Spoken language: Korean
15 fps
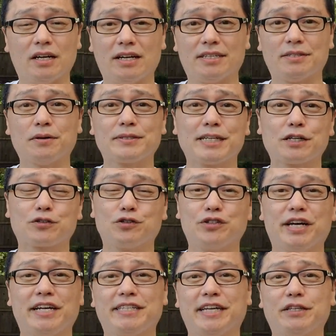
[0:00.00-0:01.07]
성장
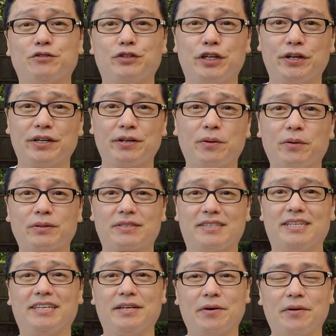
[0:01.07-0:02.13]
둔화에 대한 우려 이런
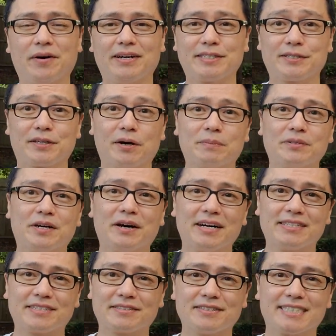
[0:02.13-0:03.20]
것들이 여러 가지 겹쳐가 지고
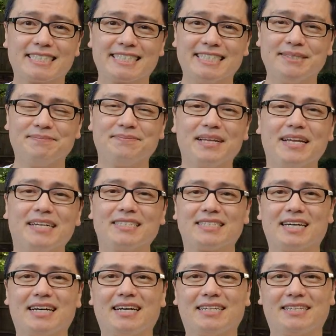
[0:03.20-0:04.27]
가지고 지금
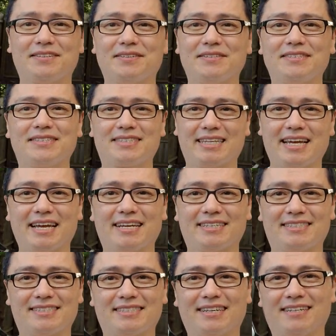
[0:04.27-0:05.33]
자 이런
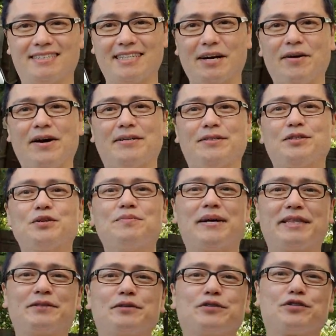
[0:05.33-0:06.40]
예 아, 상황을 좀
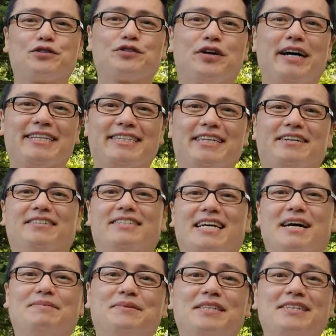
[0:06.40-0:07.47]
만들어 주는 것 같아요
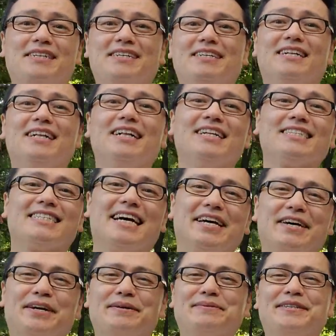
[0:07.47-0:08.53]
자 아무튼 자
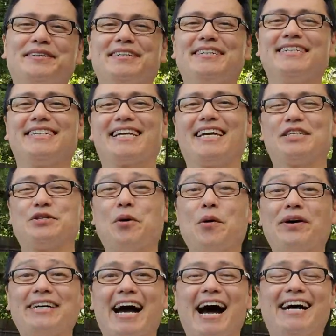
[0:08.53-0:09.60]
여러분 이렇게
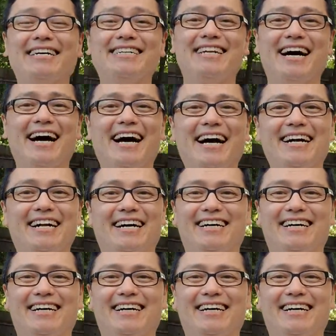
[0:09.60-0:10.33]
좋은 가을날